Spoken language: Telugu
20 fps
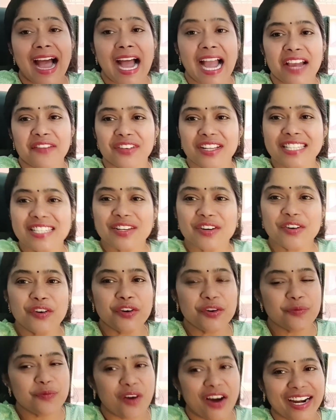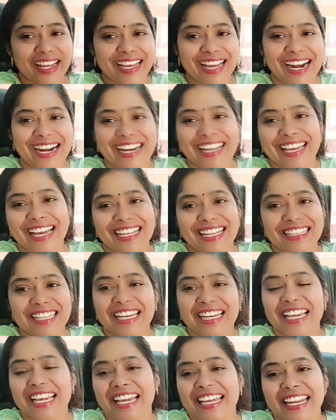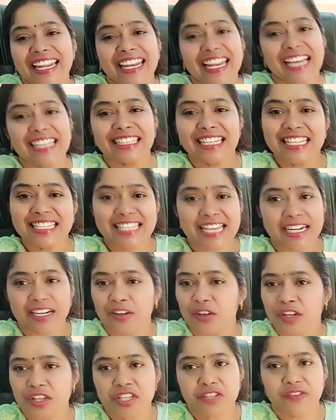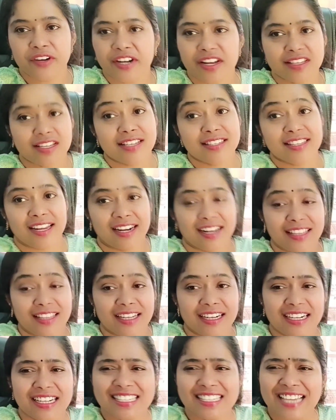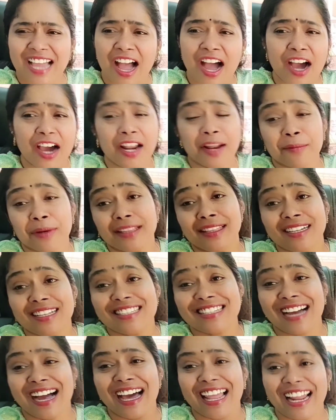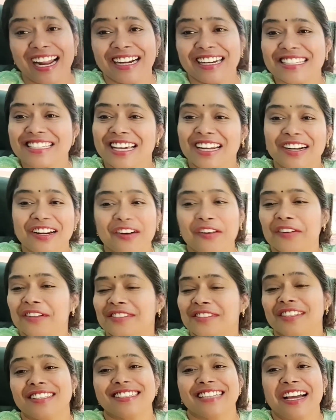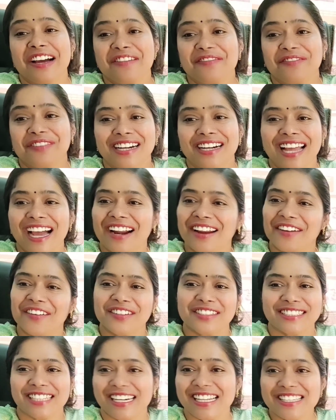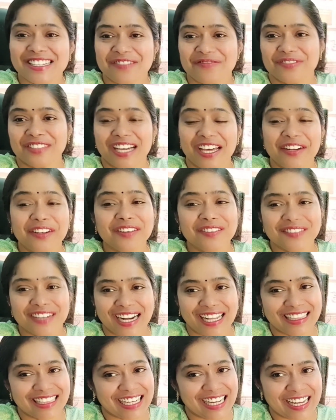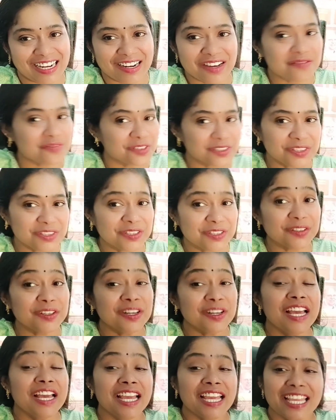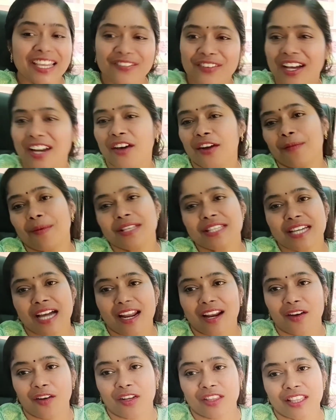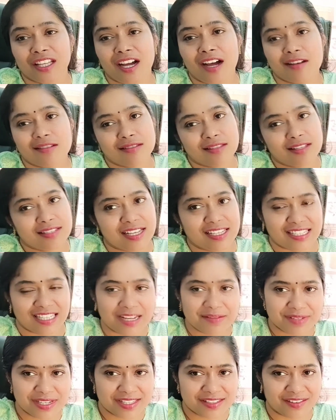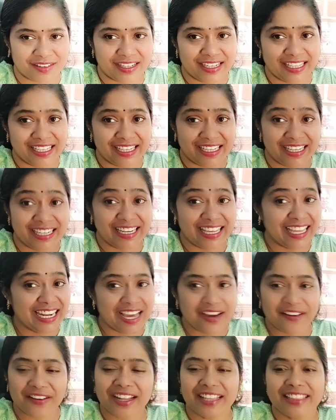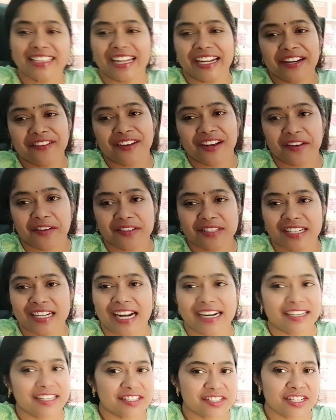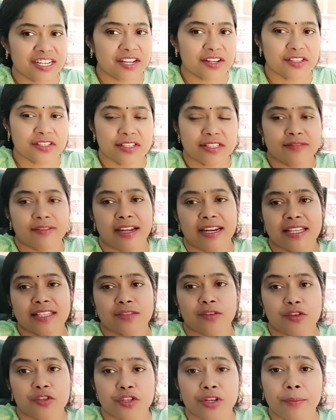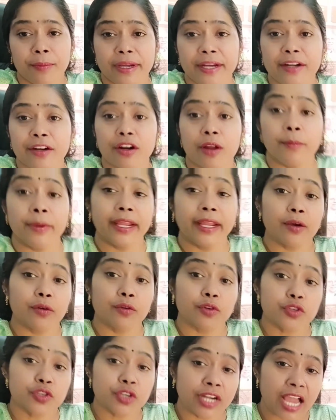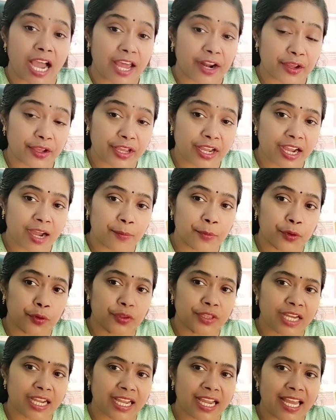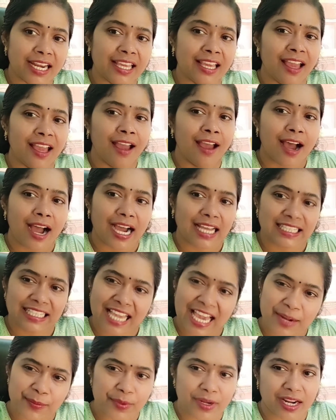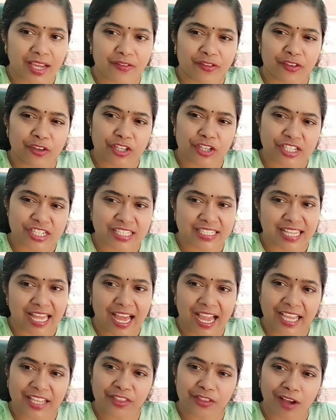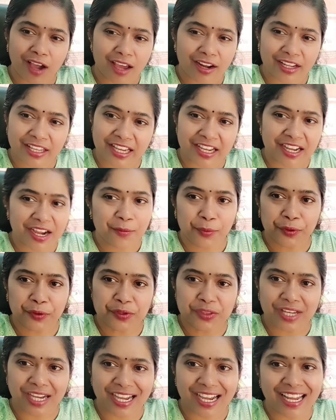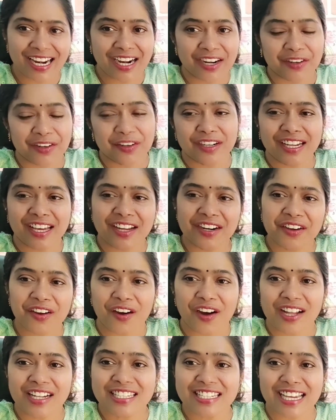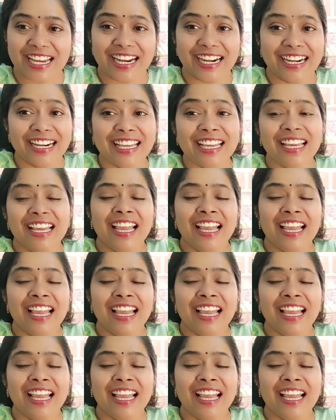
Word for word: హాయ్ ఫ్రెండ్స్ గుడ్ మార్నింగ్ అండి అందరికీ నిన్నైతే ఈ సెట్ గురించి వీడియో చేశాను కదండి చాలా మందికి చాలా అంటే చాలా డౌట్స్ వచ్చాయన్నమాట ఆ డౌట్స్ అన్ని చెప్తాను మరి అంతకన్నా ముందు ఇవాళ ఎవరు మన ఛానల్ కొత్తగా వస్తే సబ్స్క్రైబ్ చేసుకోండి నేను ఎవరైనా తెలియని వాళ్ళ కోసం నా డ్రెస్ నేను వచ్చేసి వెల్నెస్ కోచ్ని మీ ఇంట్లో మీరు కూర్చొని ఆరోగ్యంగా బరువు తగ్గాలి అది హెర్బల్ లైఫ్ న్యూట్రిషన్ సహాయంతో ఆరోగ్యంగా బరువు తగ్గాలి అనుకుంటున్నారు కాల్ చేయండి